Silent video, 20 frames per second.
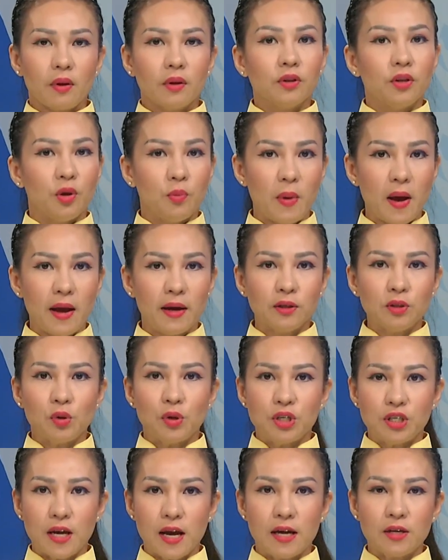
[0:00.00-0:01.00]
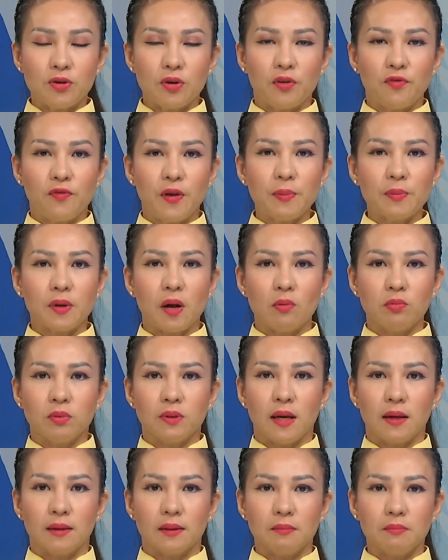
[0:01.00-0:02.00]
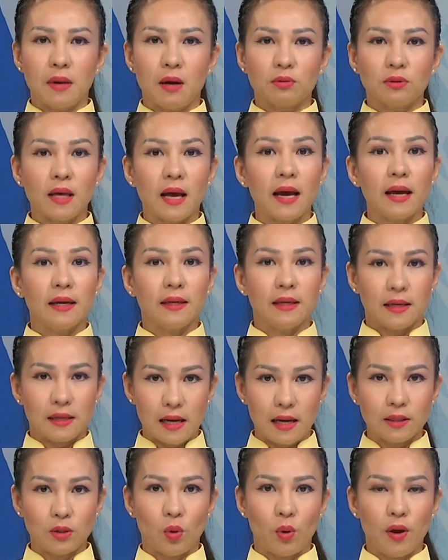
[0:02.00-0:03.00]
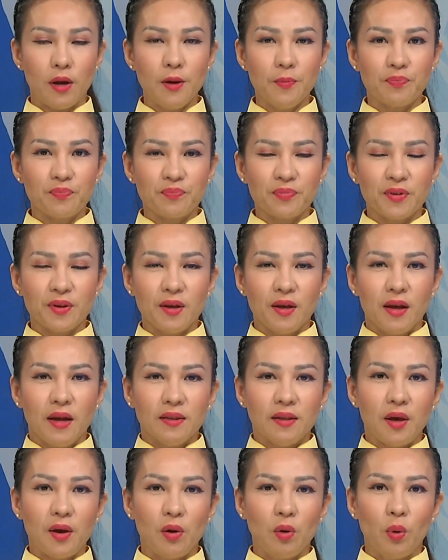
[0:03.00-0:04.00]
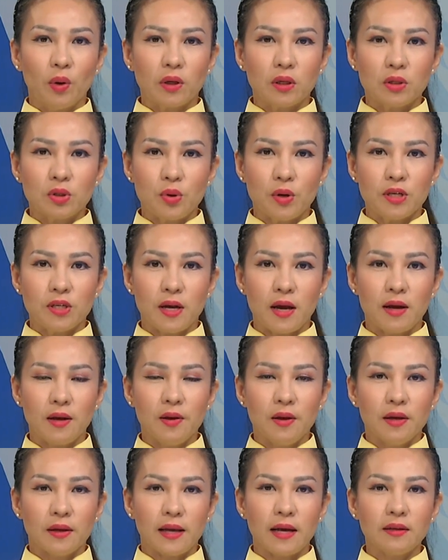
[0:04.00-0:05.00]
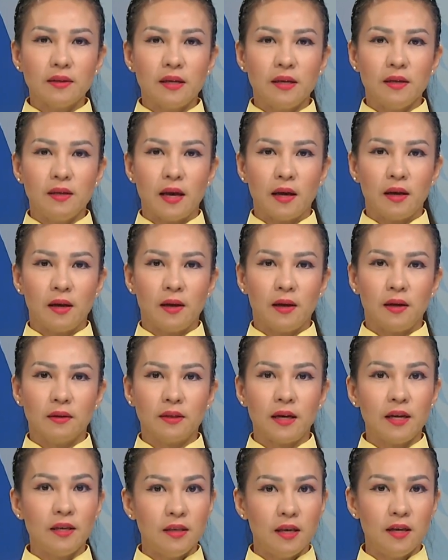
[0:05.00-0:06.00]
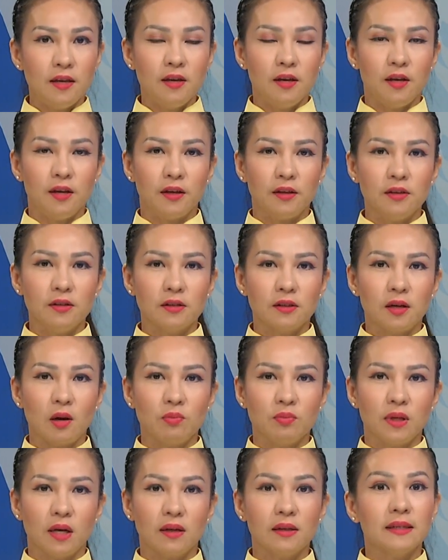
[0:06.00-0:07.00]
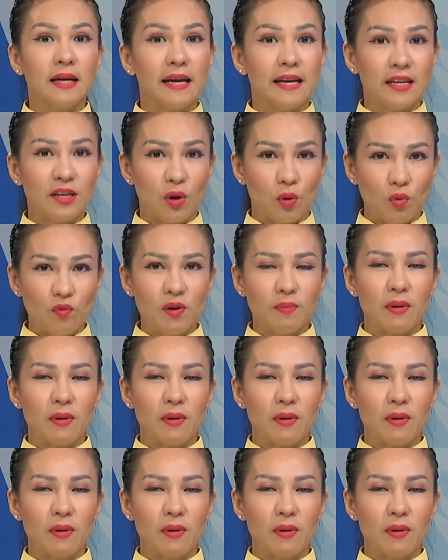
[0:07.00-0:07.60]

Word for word: Tiểu bang Georgia cho phép công nhận bào thai để khai thuế. Theo luật Georgia, các thai nhi hiện được công nhận đầy đủ về